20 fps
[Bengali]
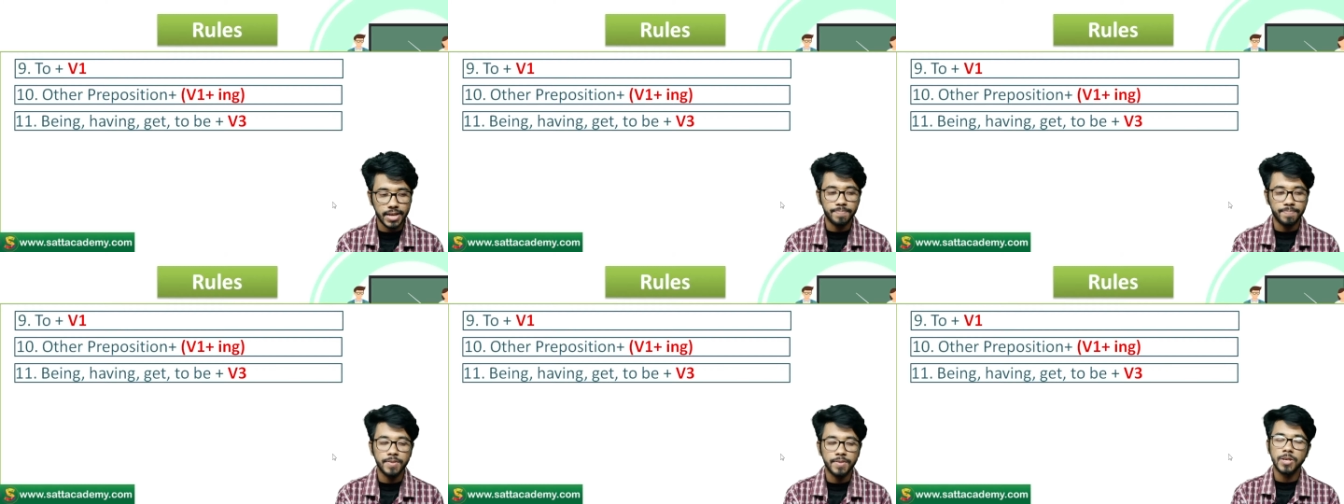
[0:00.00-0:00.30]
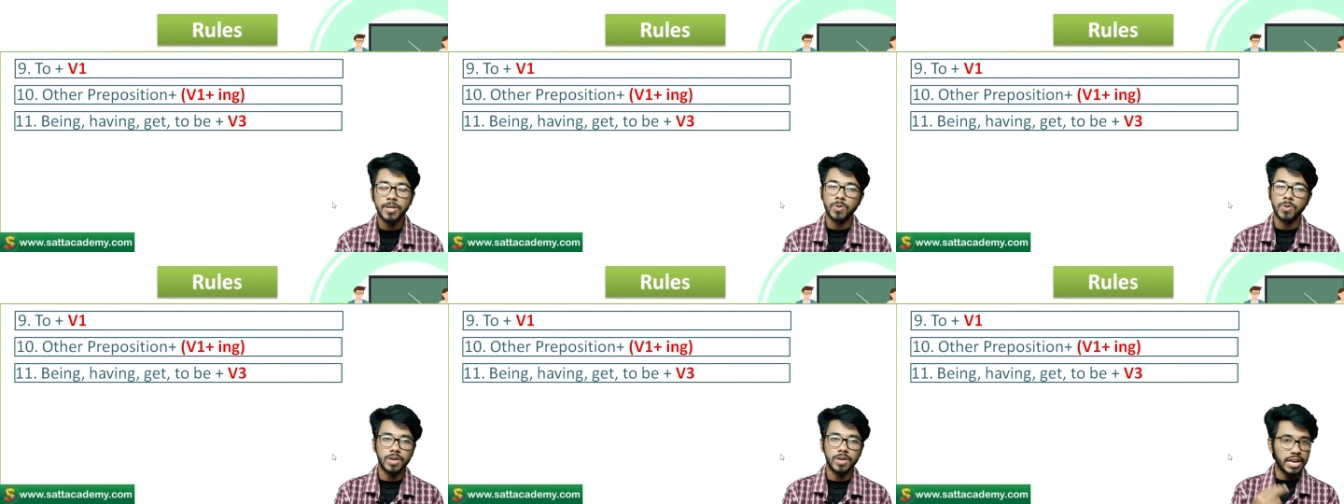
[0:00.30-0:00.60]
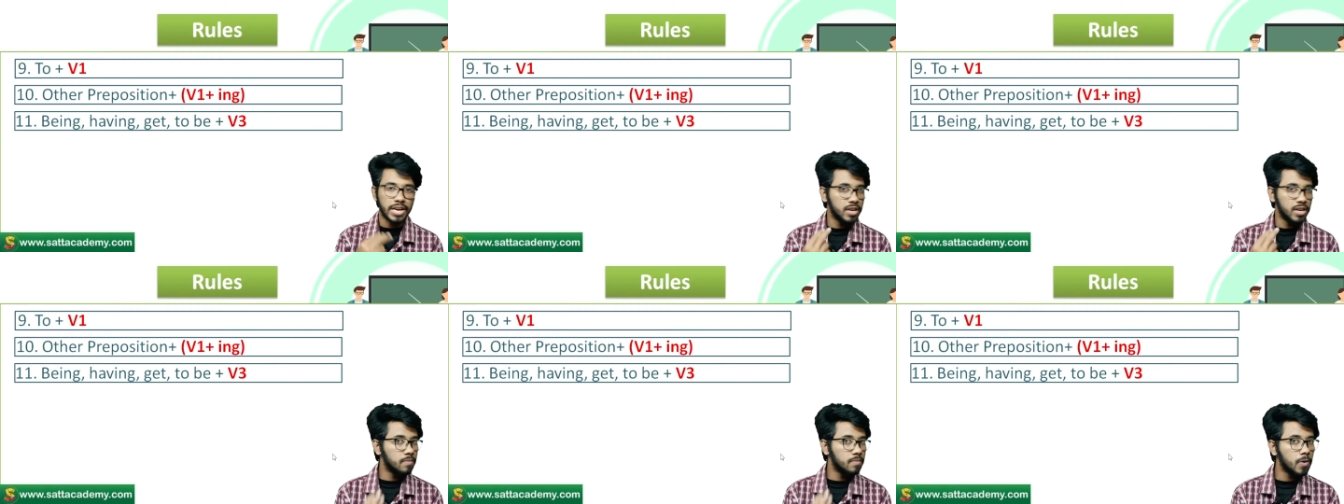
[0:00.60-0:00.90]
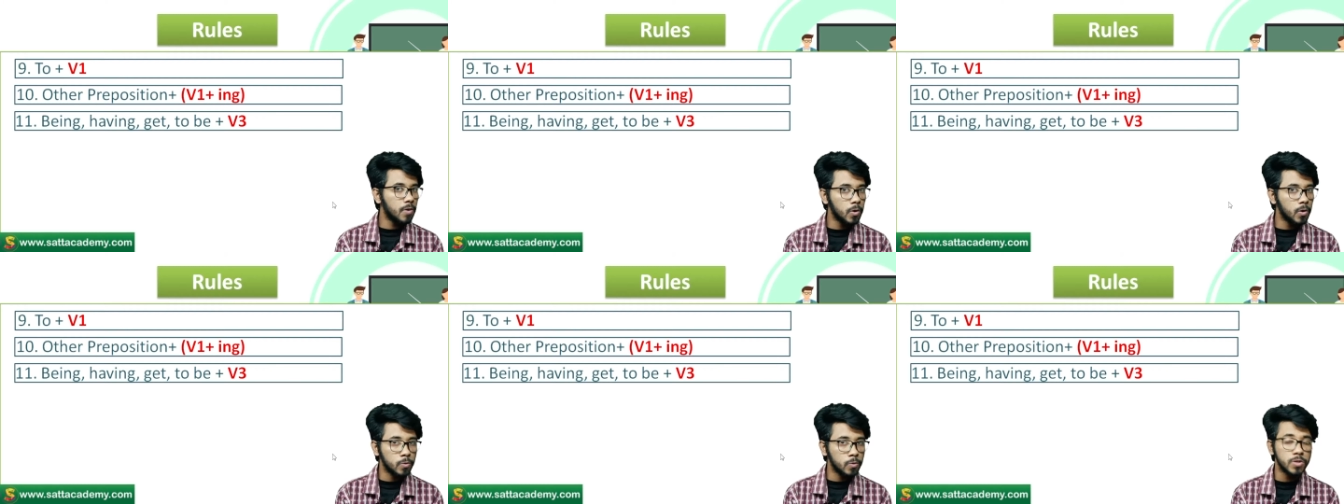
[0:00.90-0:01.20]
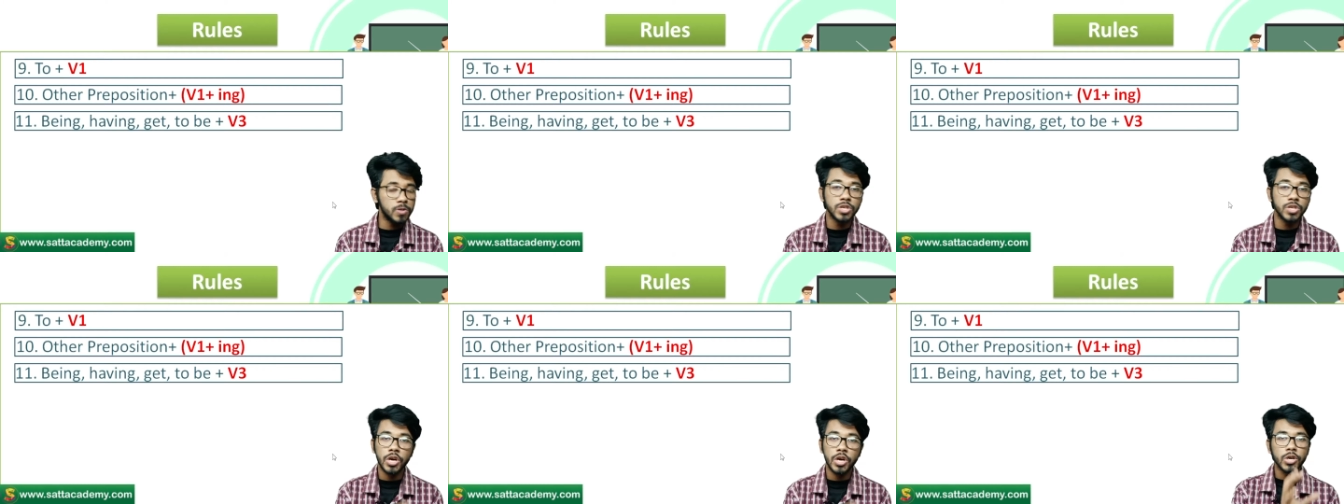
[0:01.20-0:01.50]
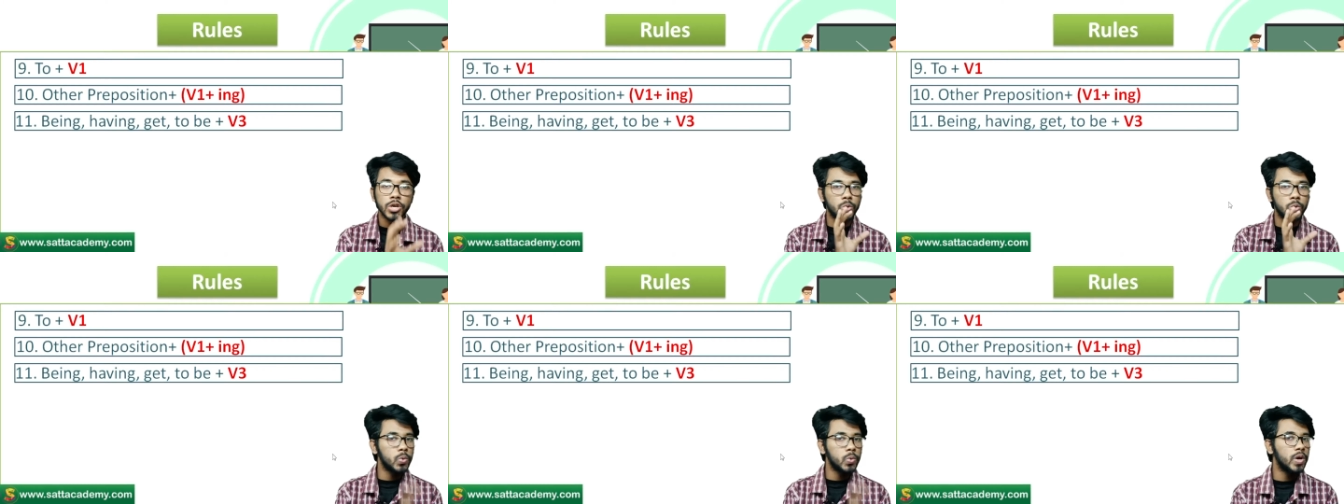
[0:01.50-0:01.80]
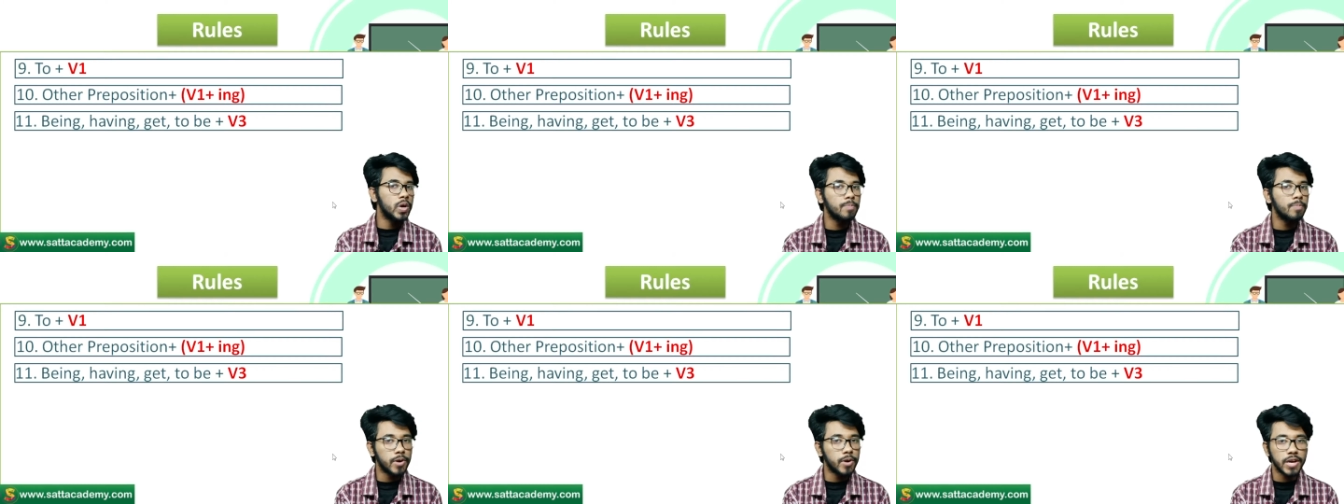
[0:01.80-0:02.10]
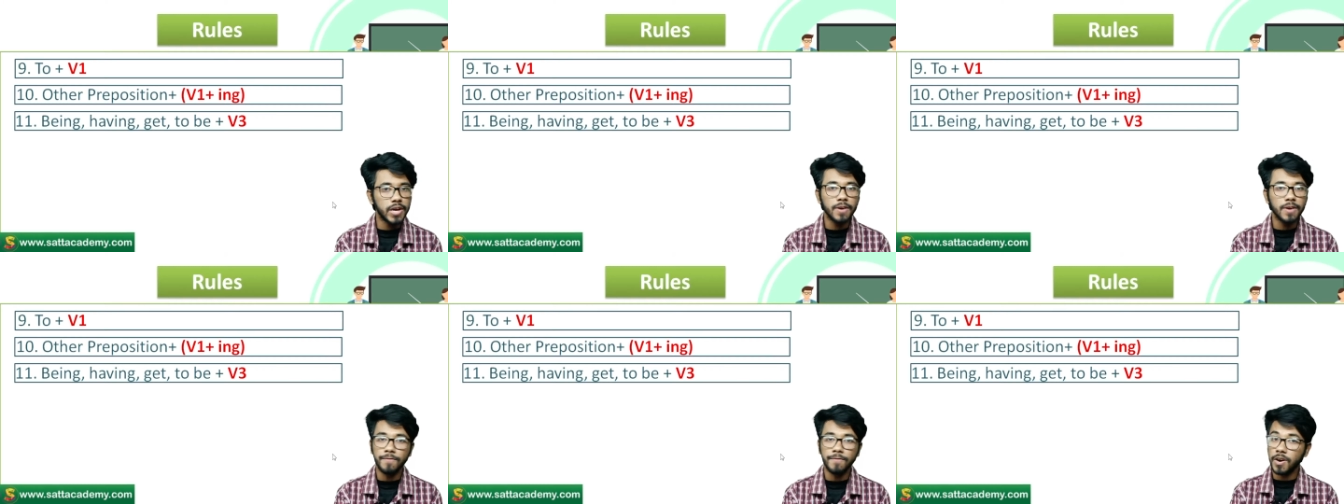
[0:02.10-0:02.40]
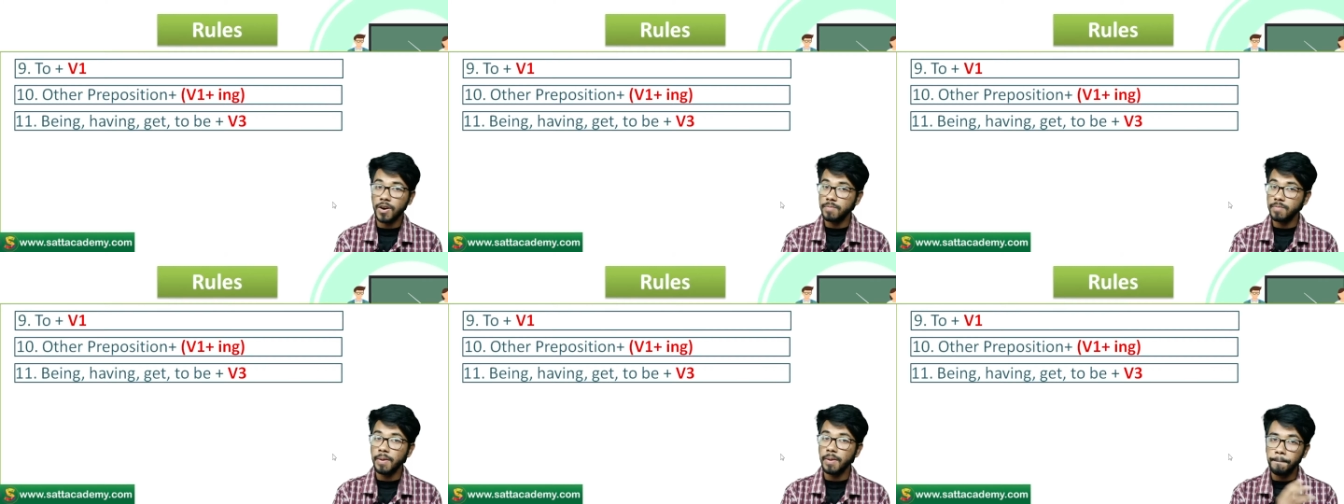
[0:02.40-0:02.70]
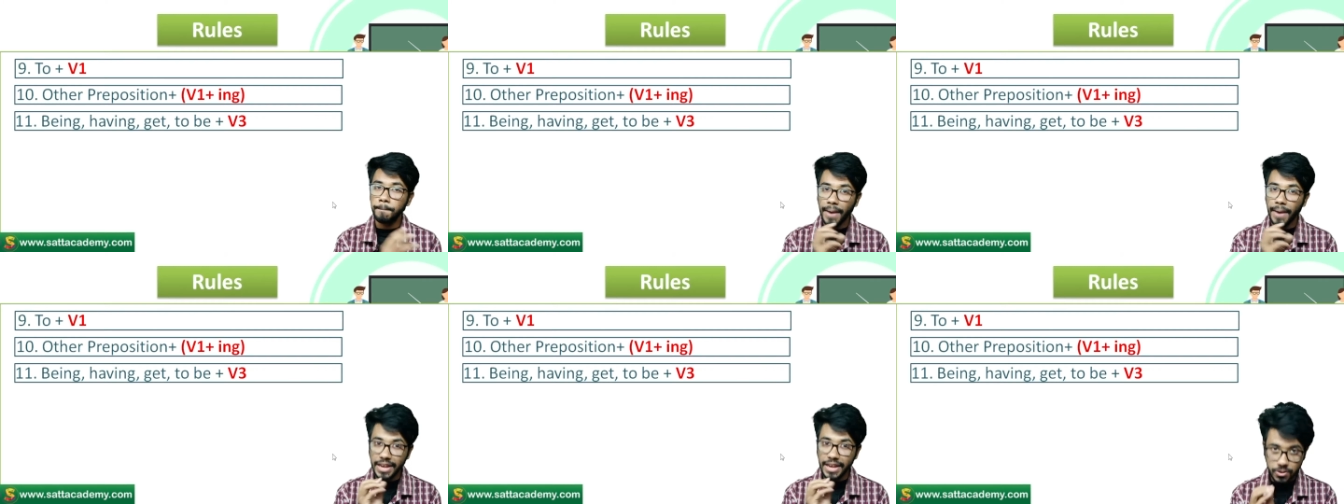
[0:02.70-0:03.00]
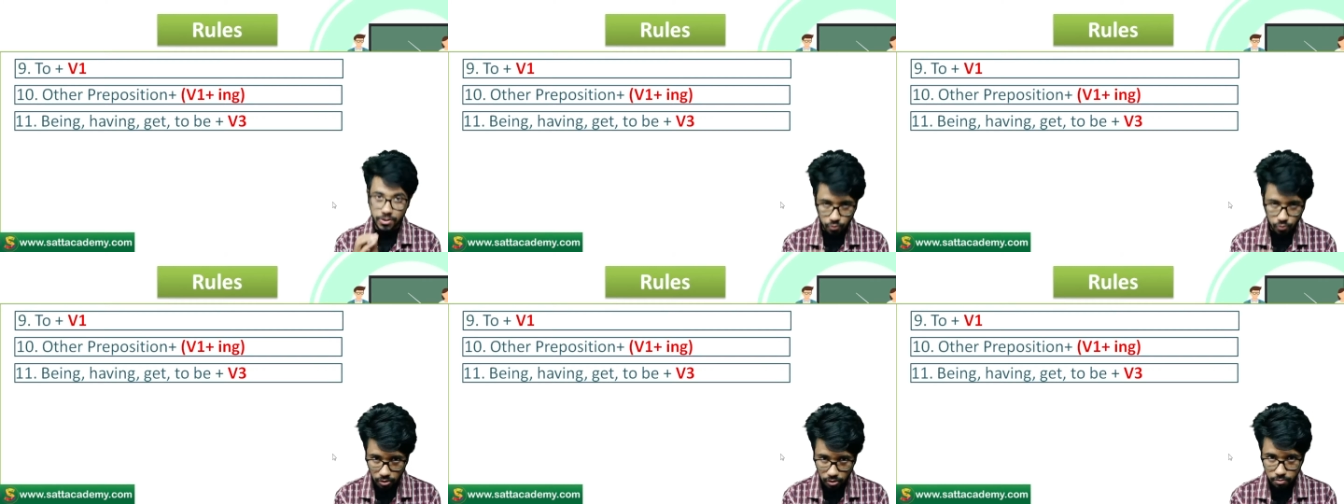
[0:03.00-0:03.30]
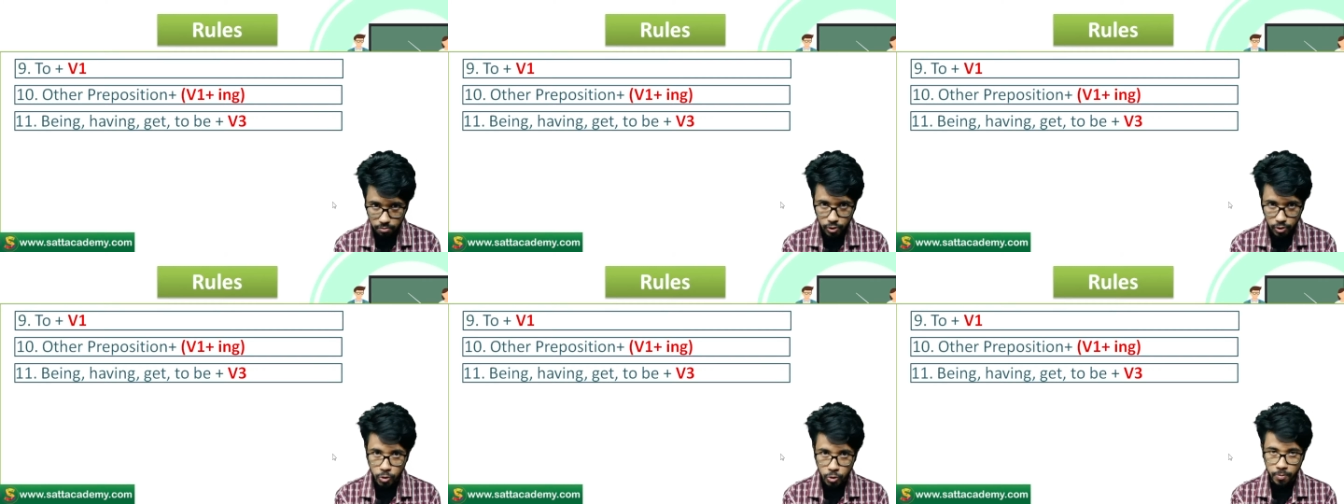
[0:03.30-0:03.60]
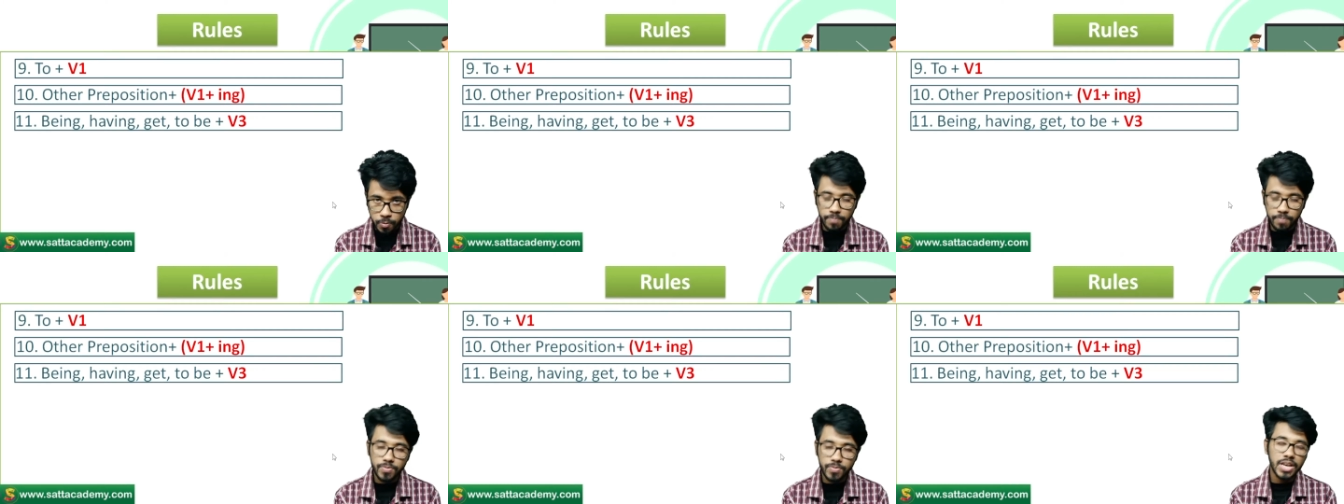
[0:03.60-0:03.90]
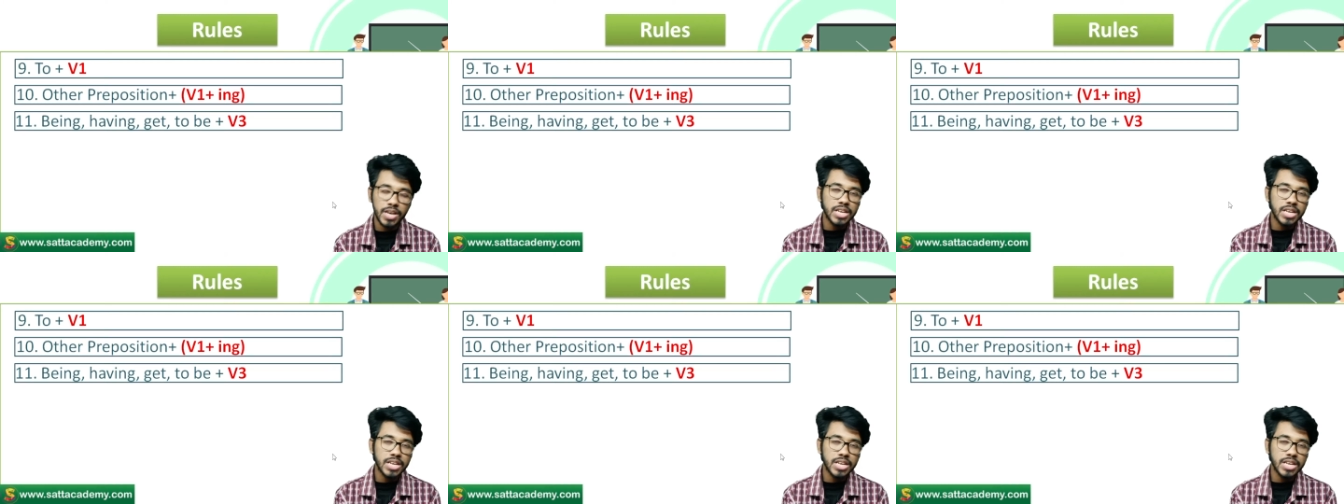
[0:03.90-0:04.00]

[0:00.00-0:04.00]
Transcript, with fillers: থাকে সো নাইন নম্বর রুলস টু এর পরে ভার্বের বেস ফর্ম বসবে